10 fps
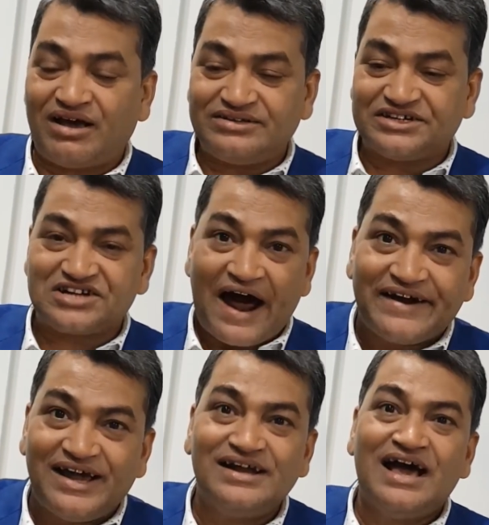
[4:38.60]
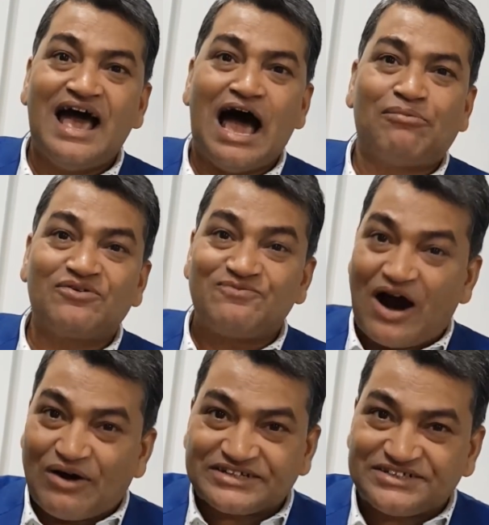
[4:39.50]
এই যে টানেল এবং
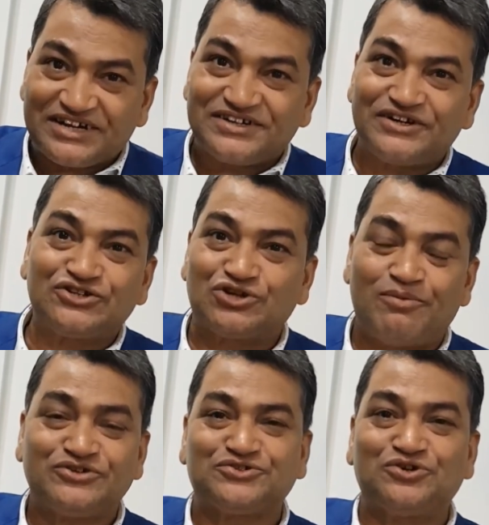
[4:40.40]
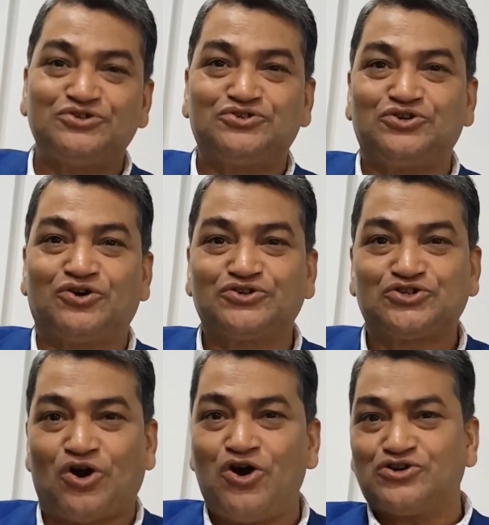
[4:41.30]
পাওয়ার সেক্টরের সমস্ত কিছু যখন
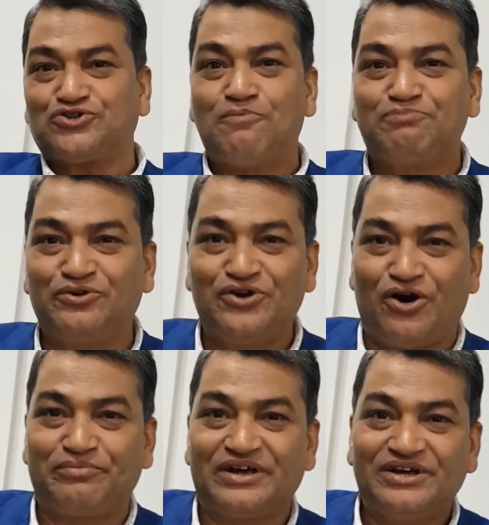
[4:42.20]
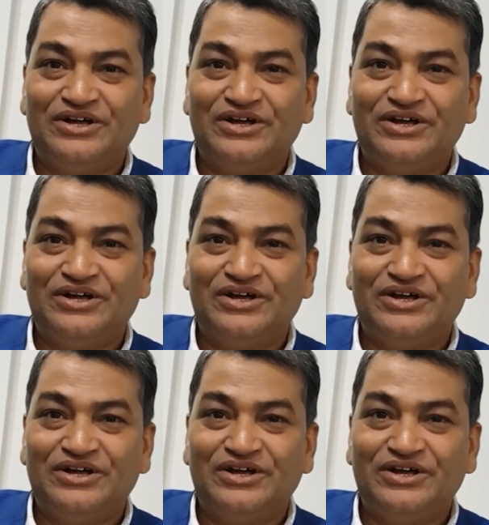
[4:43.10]
স্বয়ং সম্পূর্ণ হবে